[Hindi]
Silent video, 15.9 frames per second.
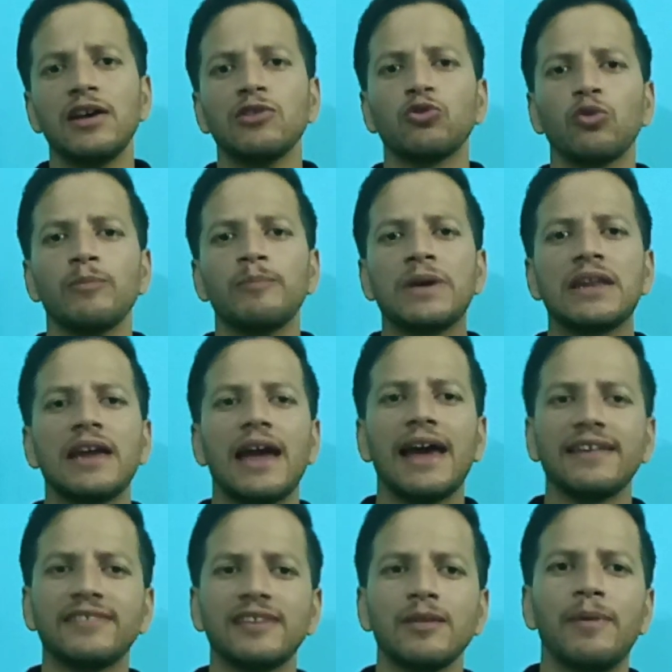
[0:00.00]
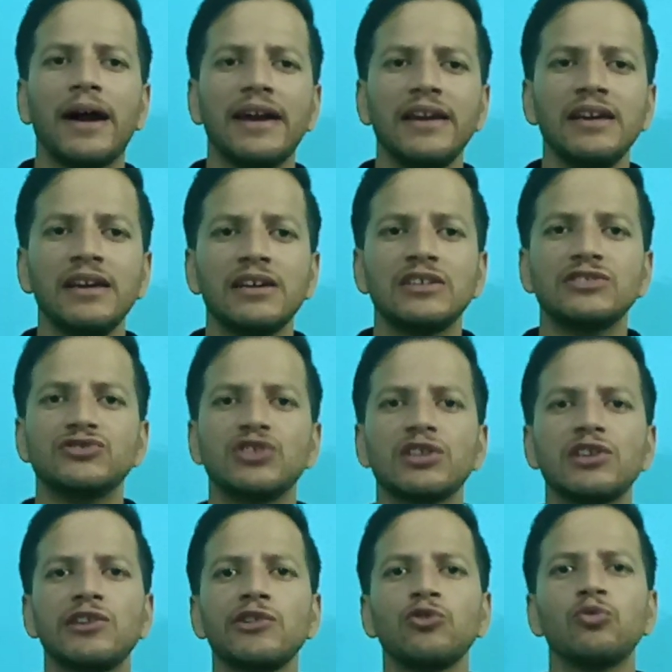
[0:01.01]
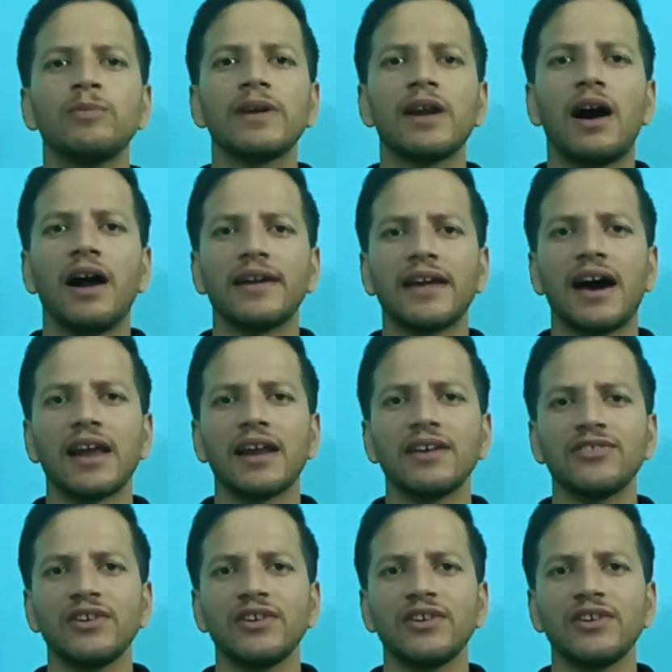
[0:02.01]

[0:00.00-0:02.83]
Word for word: तो मेरे ऐसे भाई जिनकी उम्र 18